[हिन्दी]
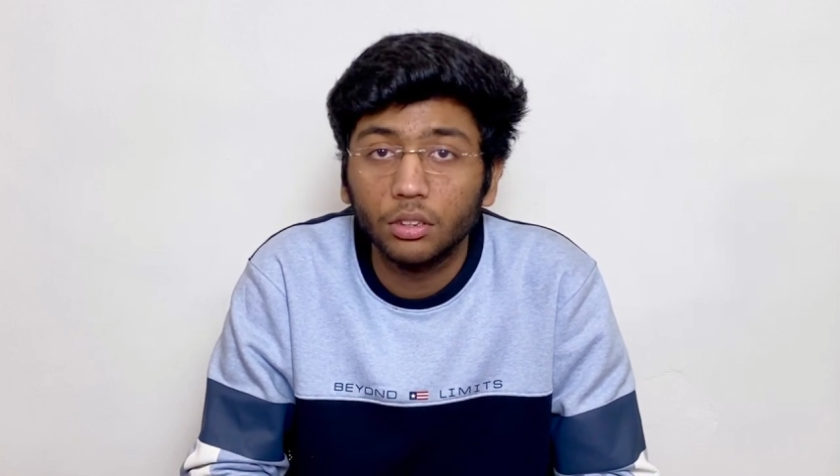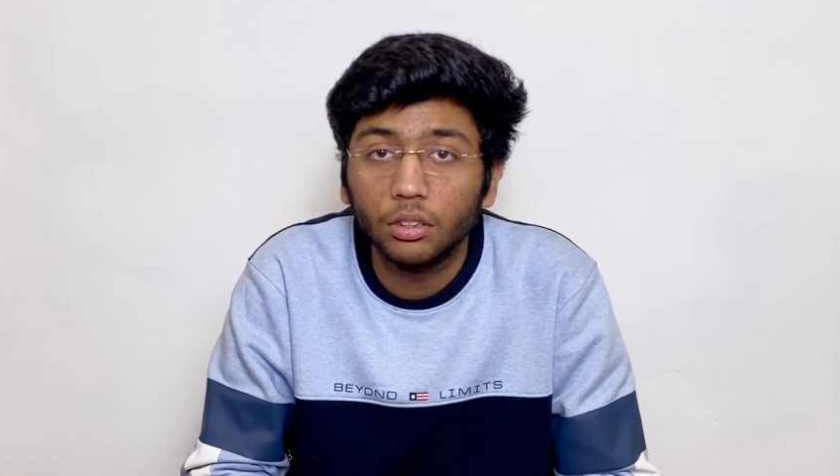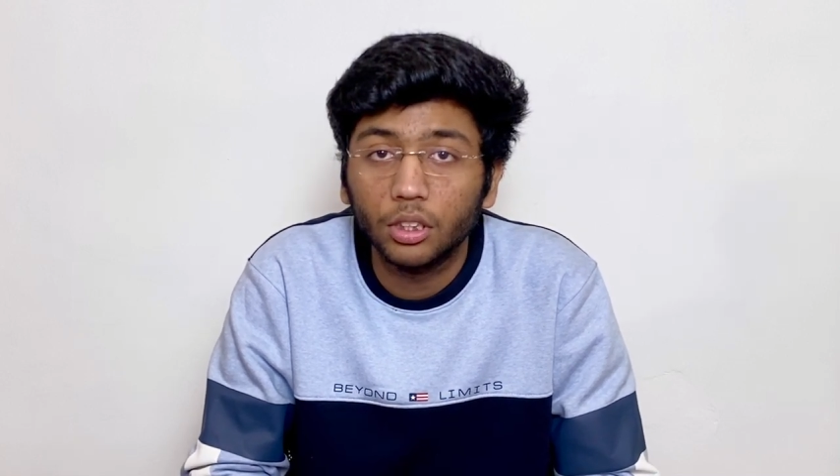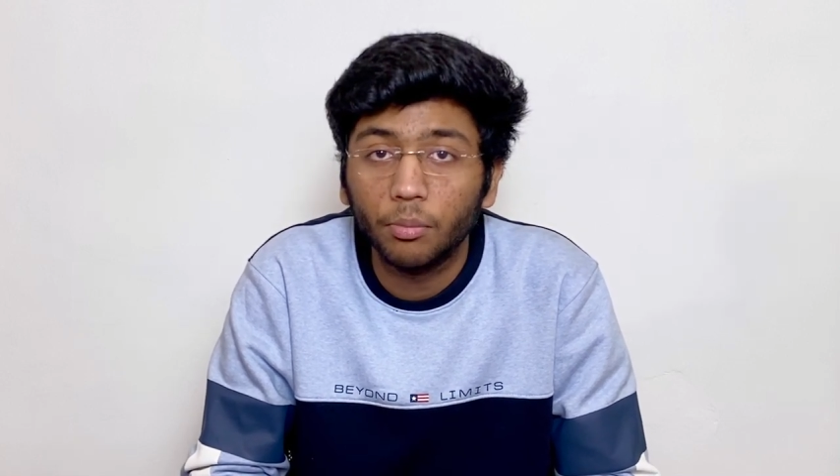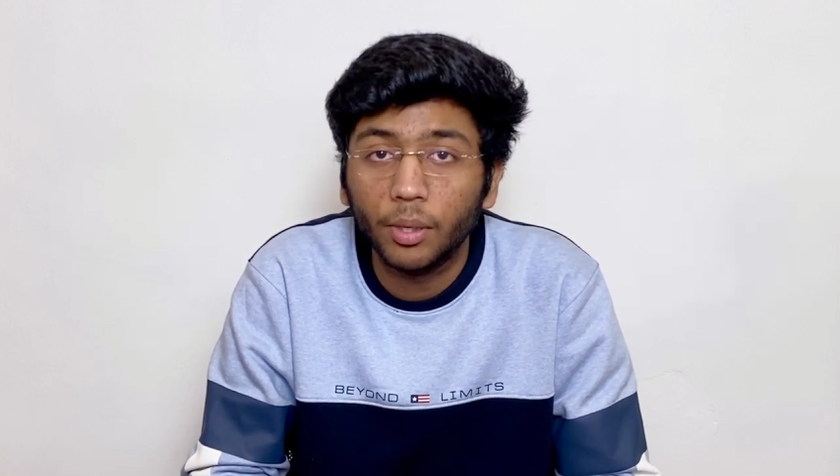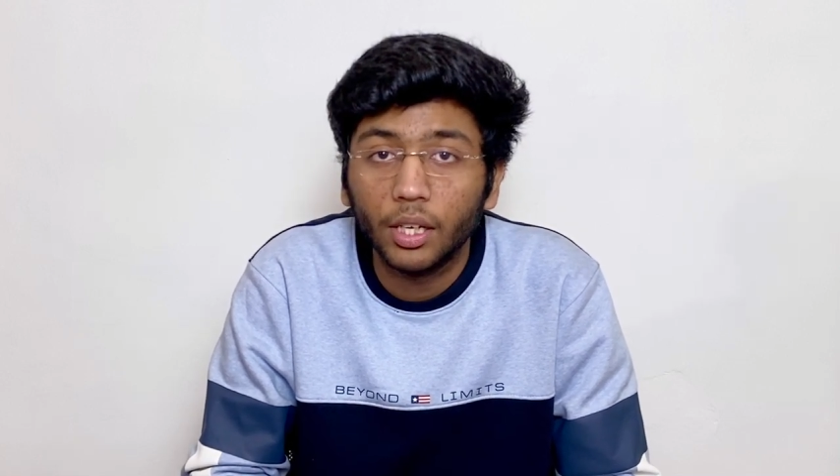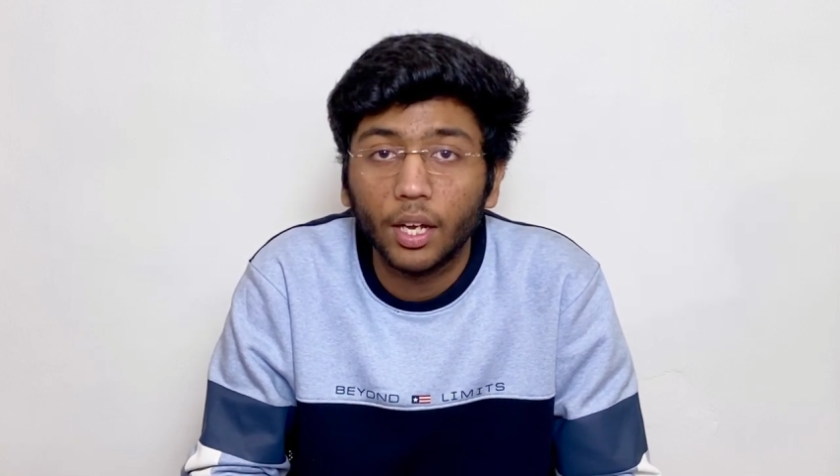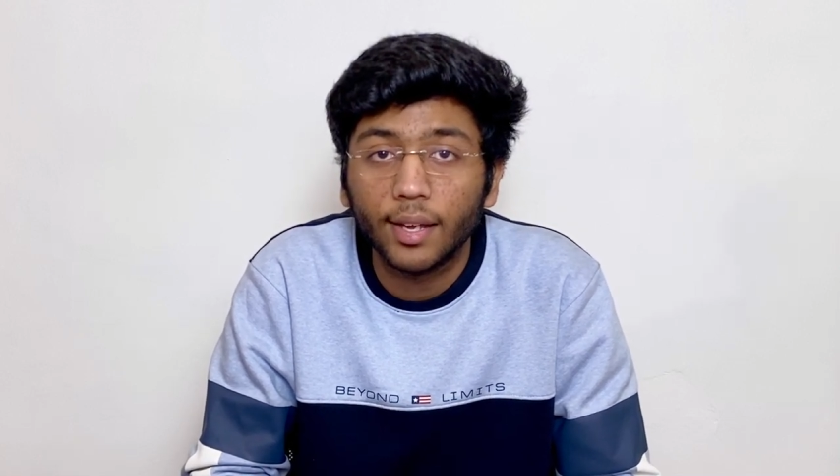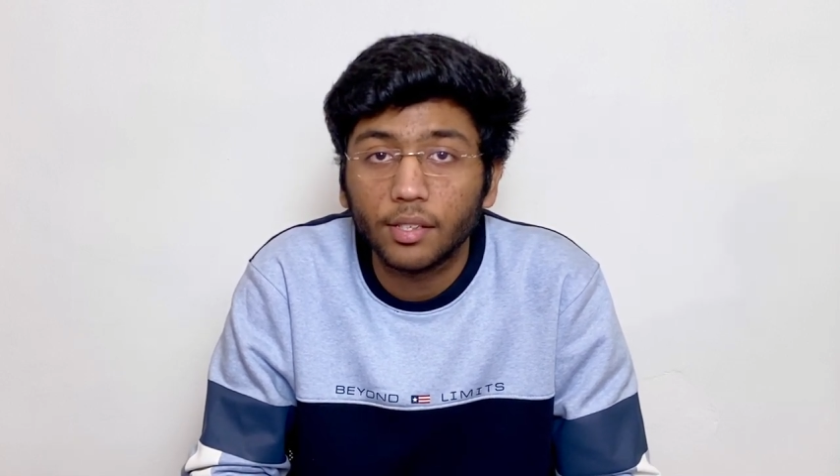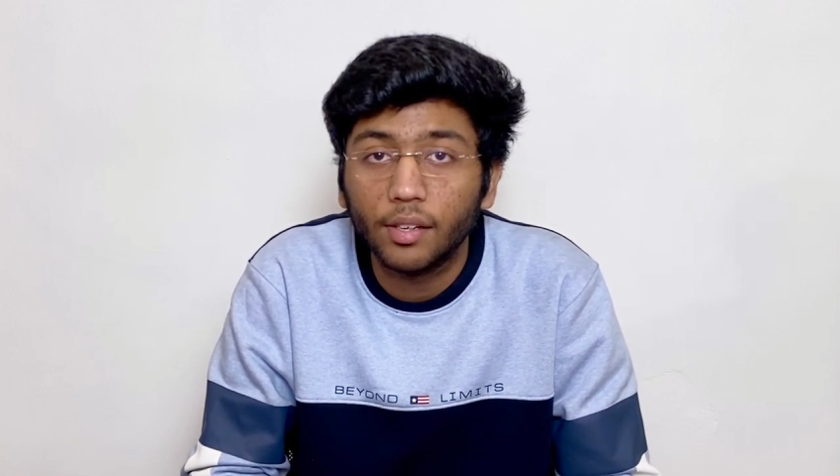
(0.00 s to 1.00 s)
जिनमें
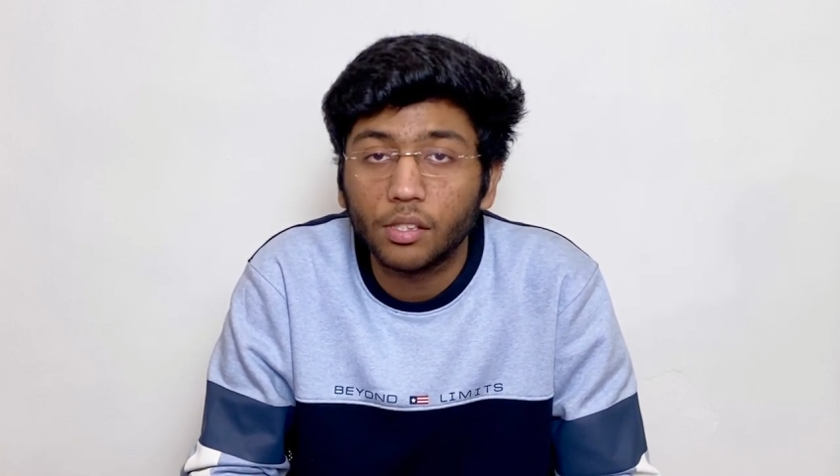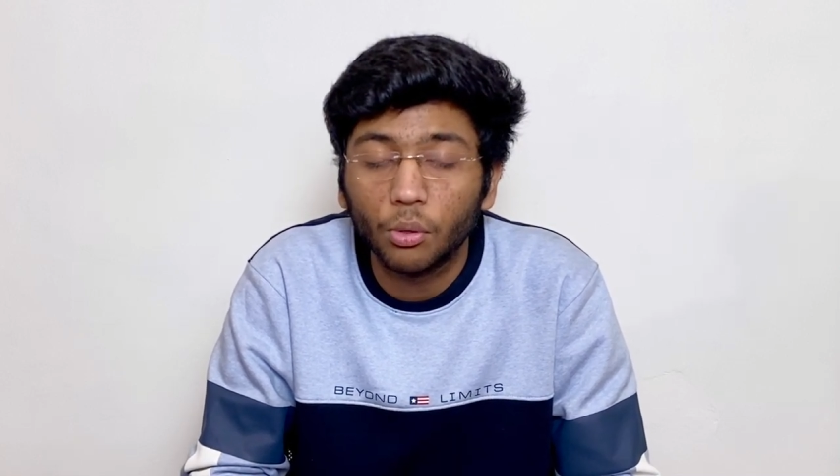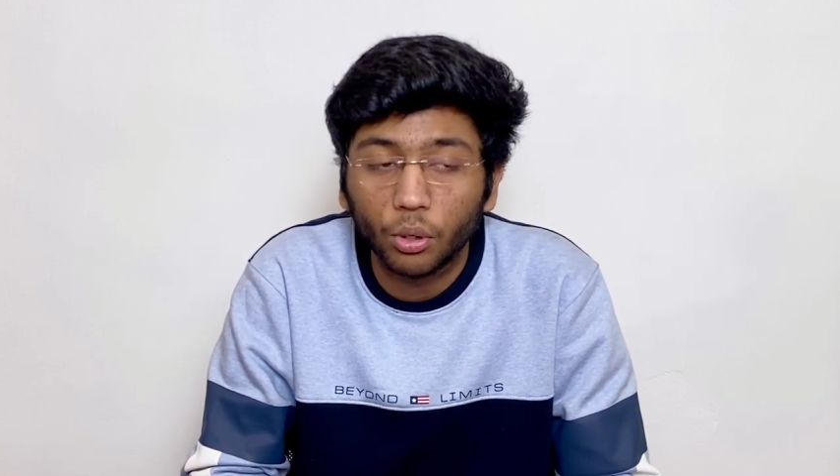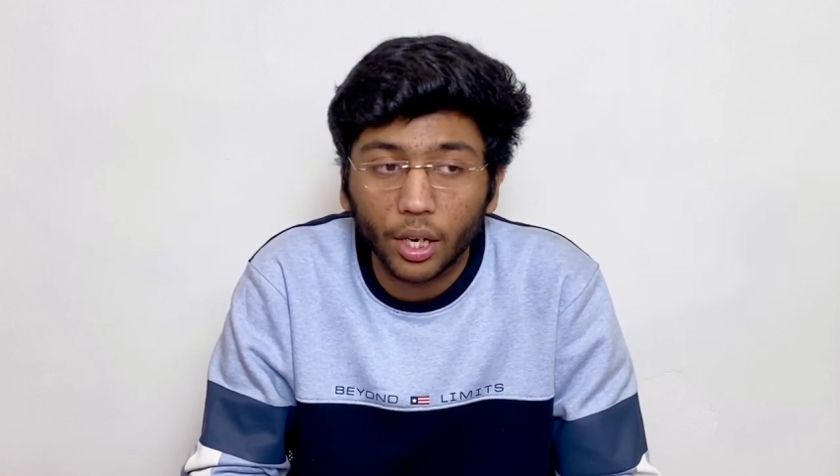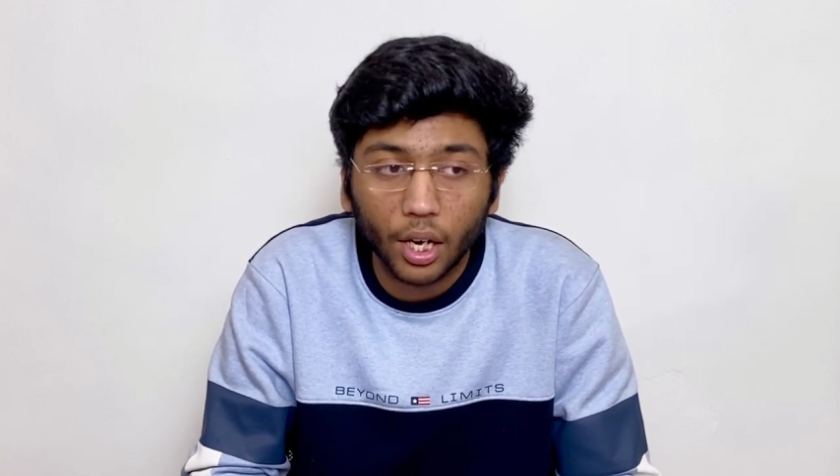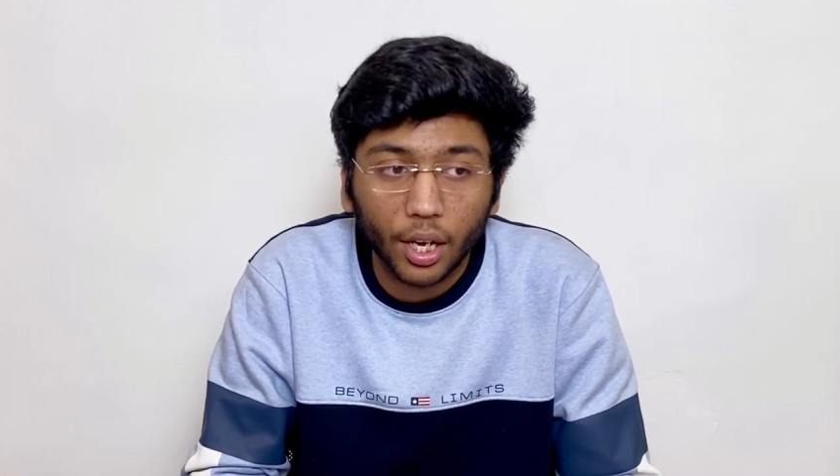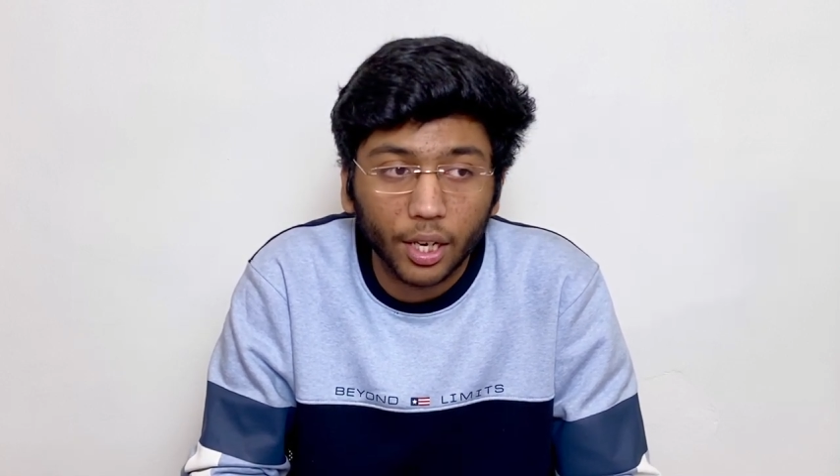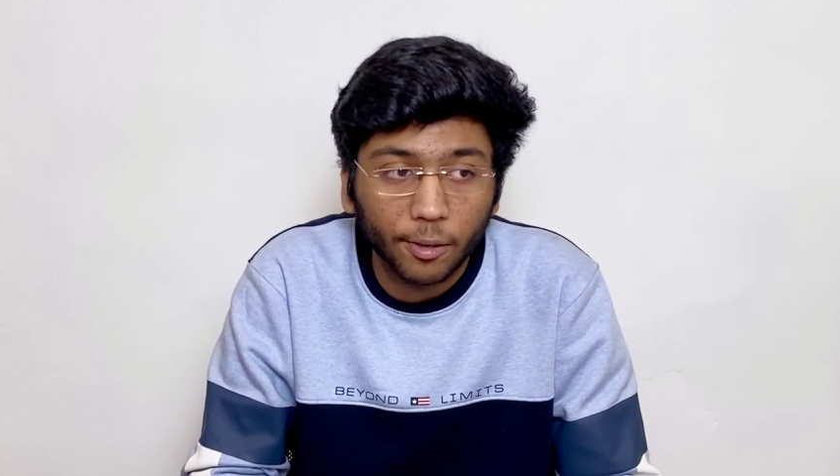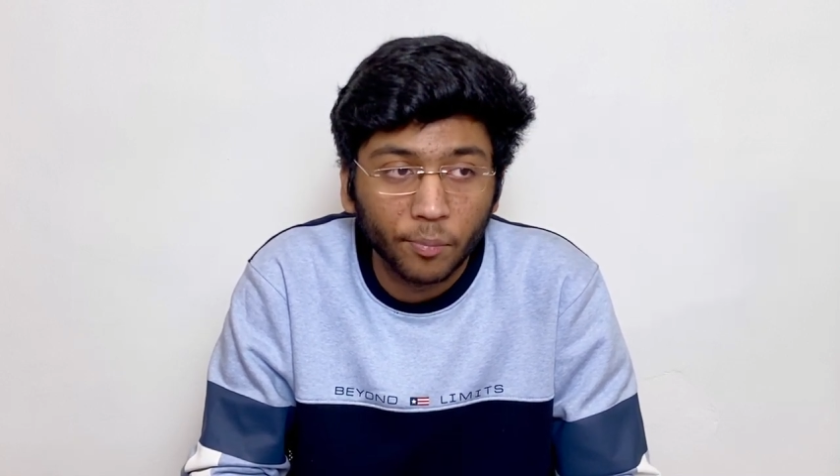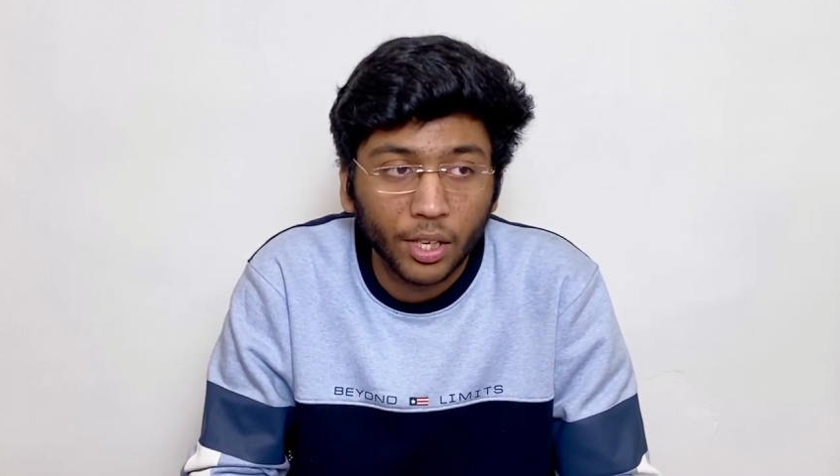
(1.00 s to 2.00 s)
ऐसे ऐसे हो रखा है